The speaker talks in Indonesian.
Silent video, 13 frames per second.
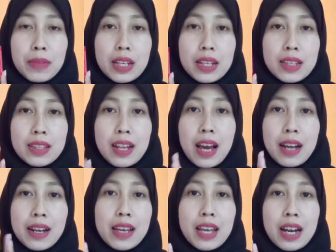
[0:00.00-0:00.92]
ini tidak
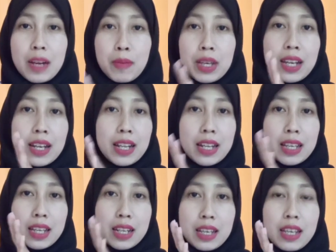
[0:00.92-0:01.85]
ada yang lebih gede
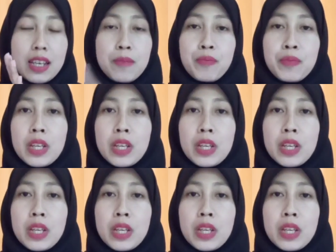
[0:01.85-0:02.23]
dari ini.